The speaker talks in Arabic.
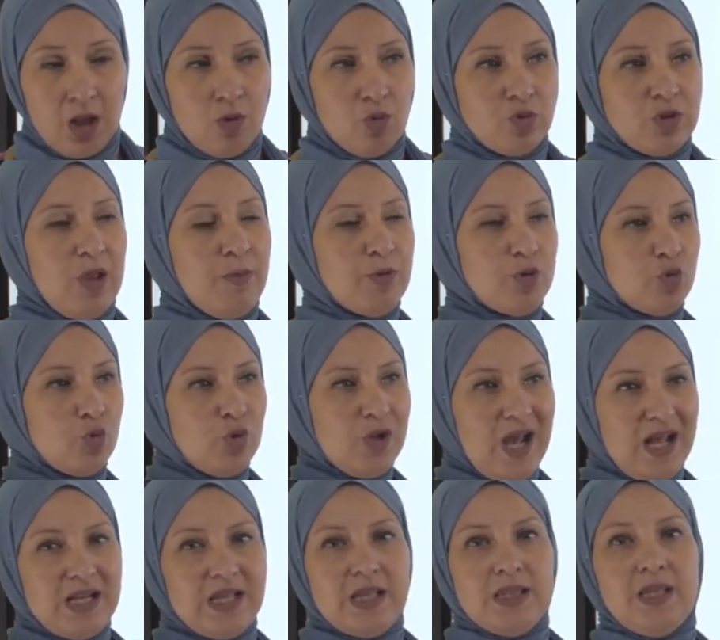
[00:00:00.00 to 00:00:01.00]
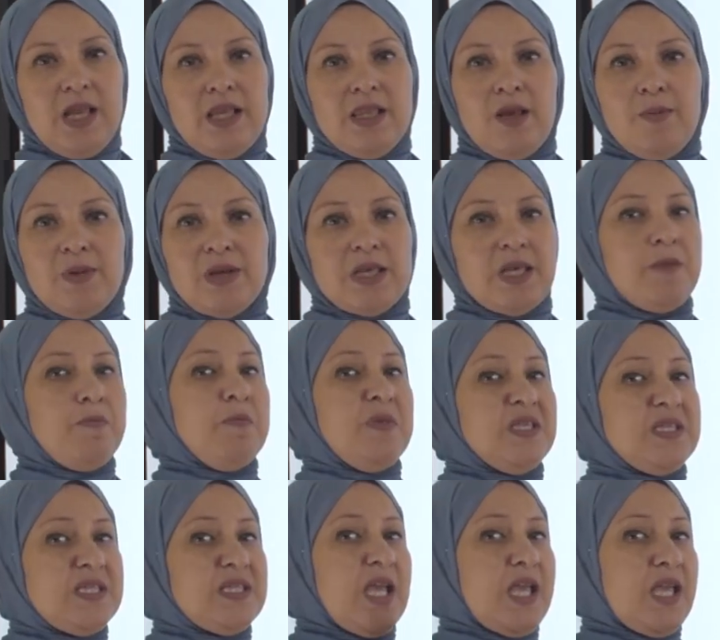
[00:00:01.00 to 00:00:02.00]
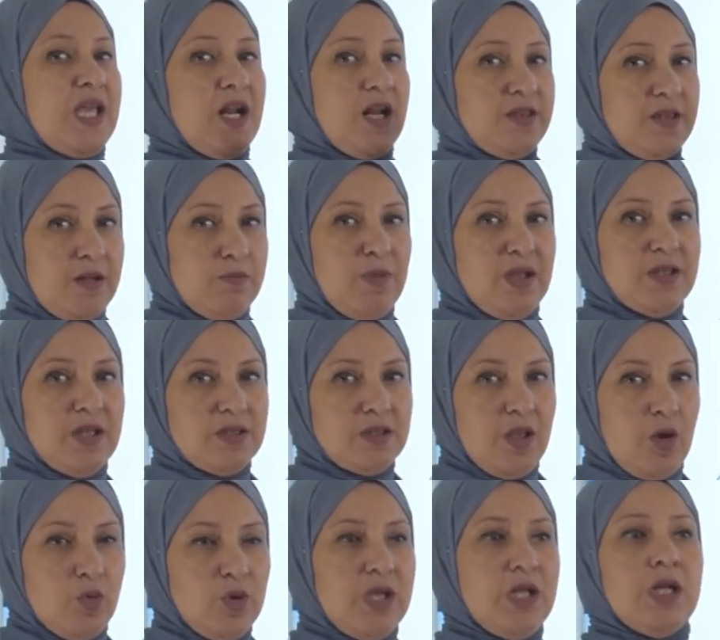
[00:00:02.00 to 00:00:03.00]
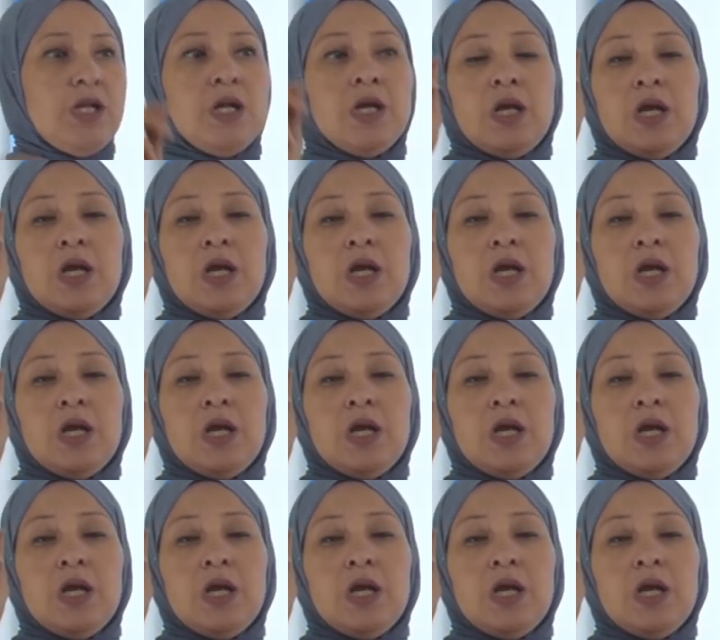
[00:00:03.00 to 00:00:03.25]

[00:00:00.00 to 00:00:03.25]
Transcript: وده بنقول عليه ان احنا بنجيب من ذاكره المدى الطويل